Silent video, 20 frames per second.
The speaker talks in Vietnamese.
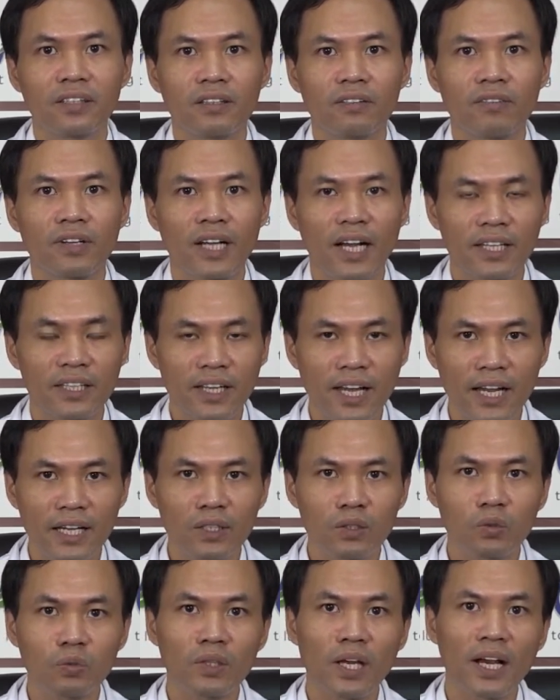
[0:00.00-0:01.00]
Và cái thứ
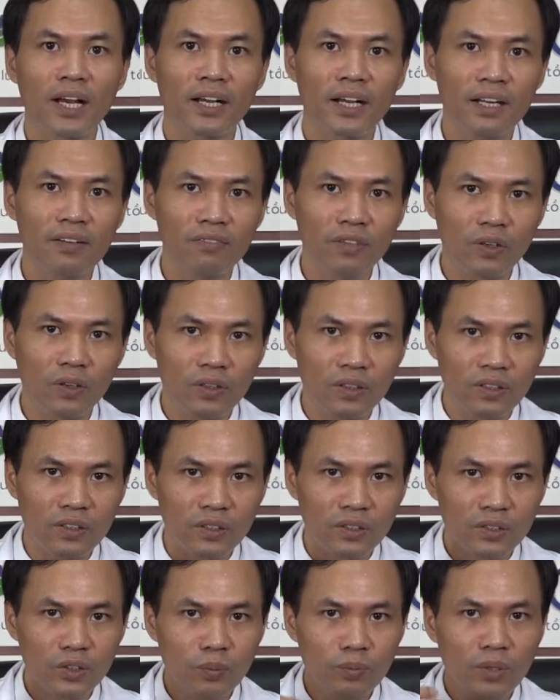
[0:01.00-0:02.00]
hai, chúng ta cần được
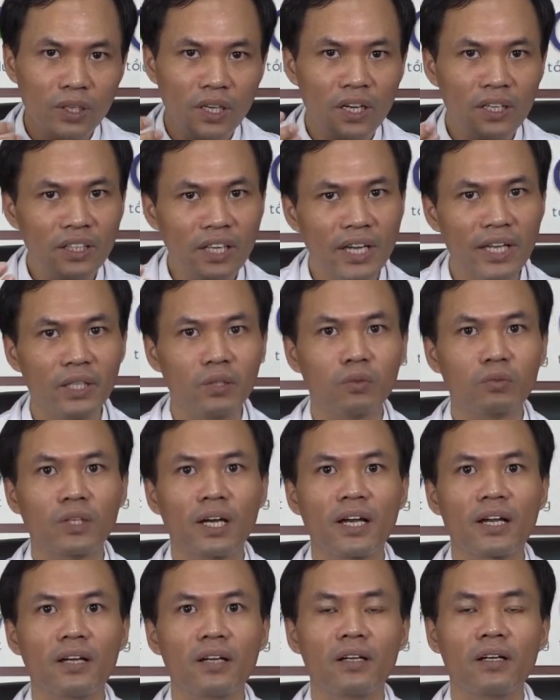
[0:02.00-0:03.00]
giúp cho cơ thể chúng
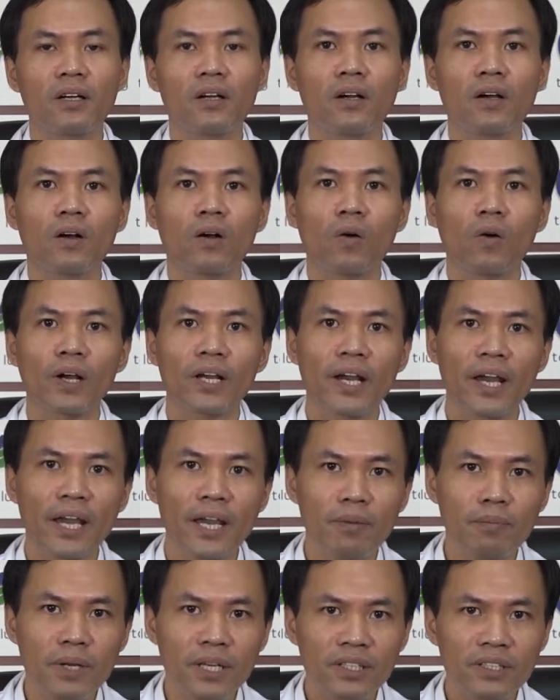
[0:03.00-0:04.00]
ta có cái
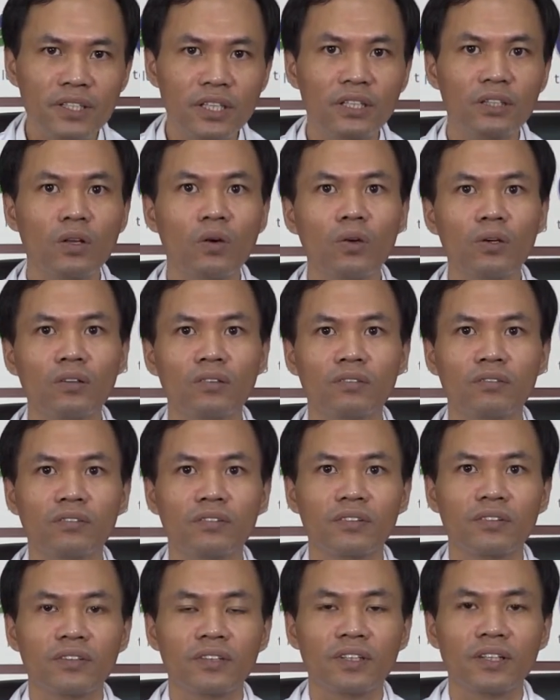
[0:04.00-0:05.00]
hệ miễn dịch tốt.
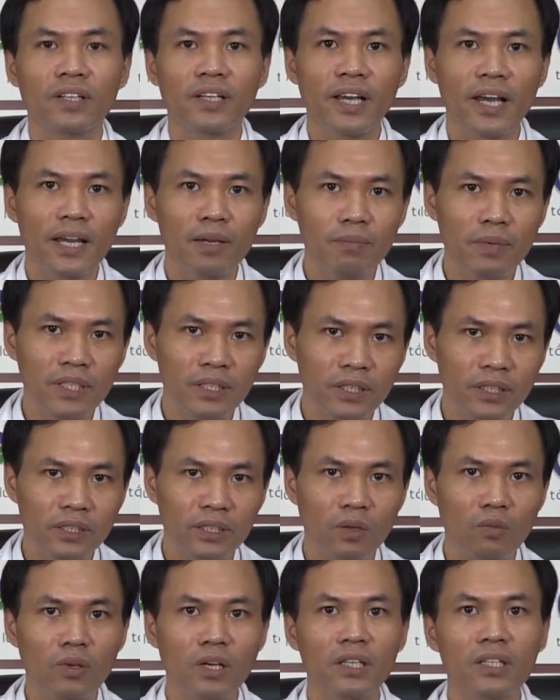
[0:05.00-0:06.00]
Cái hệ miễn
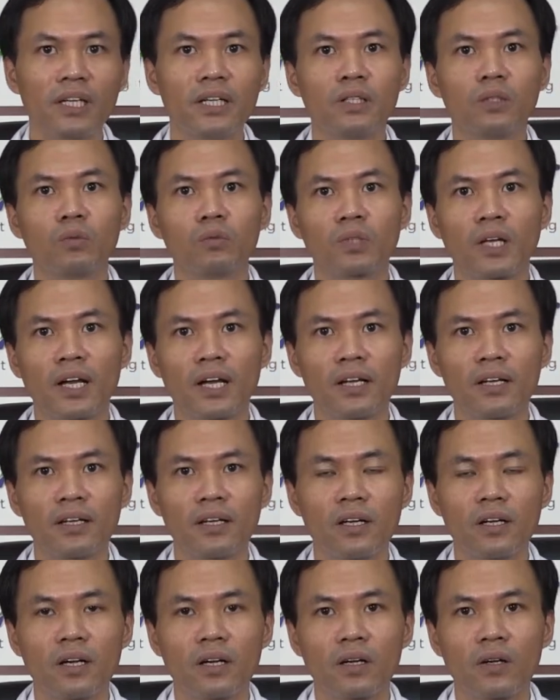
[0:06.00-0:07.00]
dịch trong cơ thể chúng ta
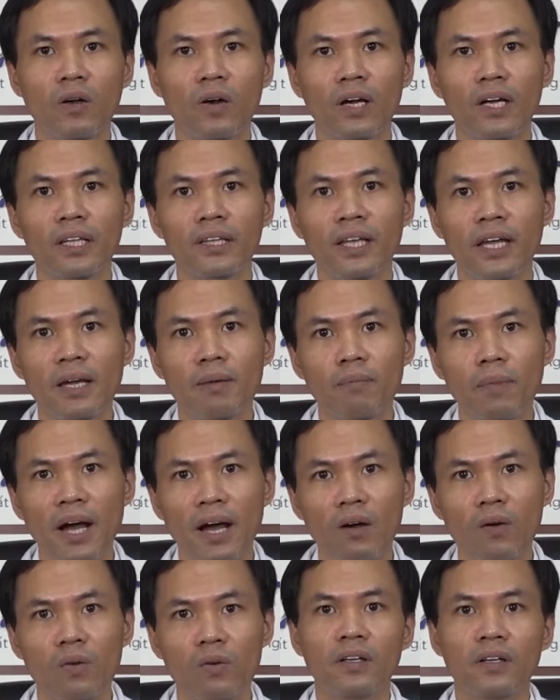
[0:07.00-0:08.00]
đó là cái tế
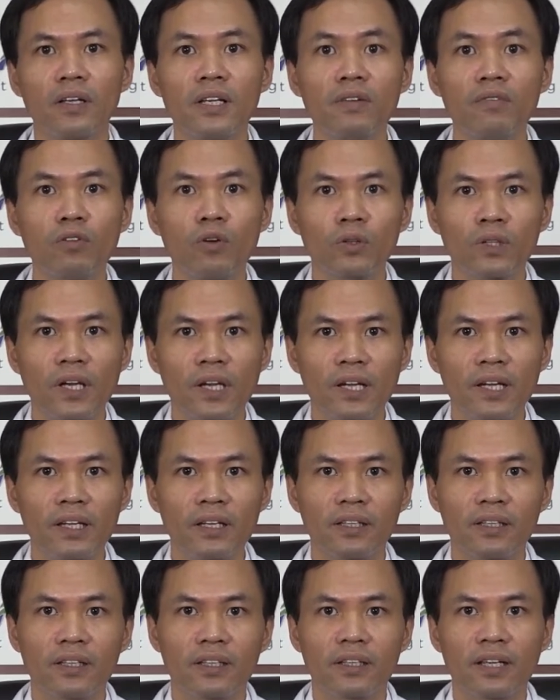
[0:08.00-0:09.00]
bào lympho T,
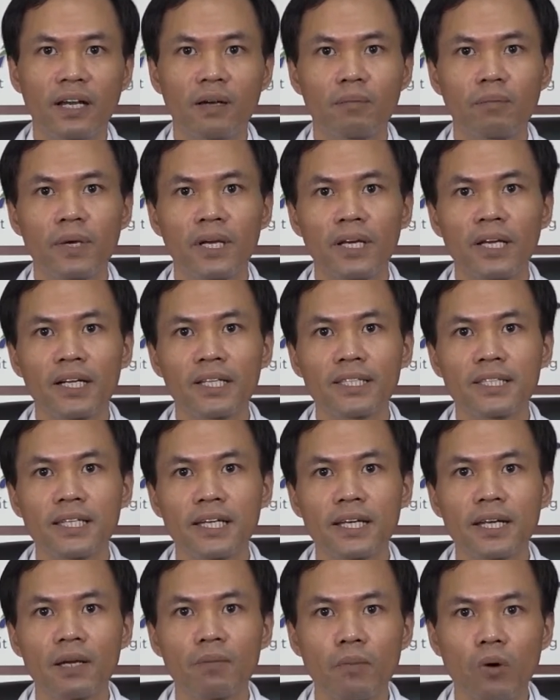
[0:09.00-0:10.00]
đặc biệt là cái
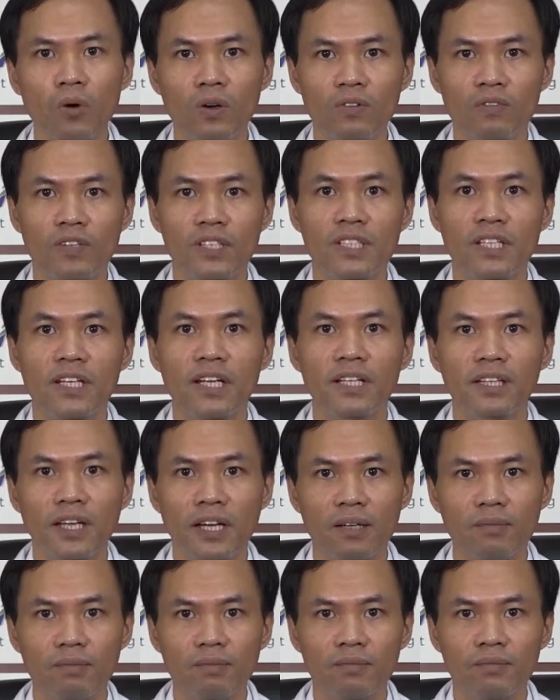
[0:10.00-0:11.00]
xê đê bốn và xê đê
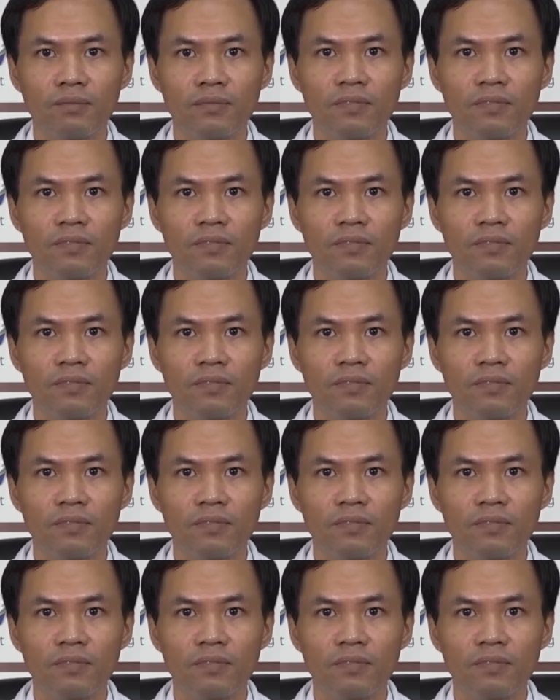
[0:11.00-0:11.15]
tám.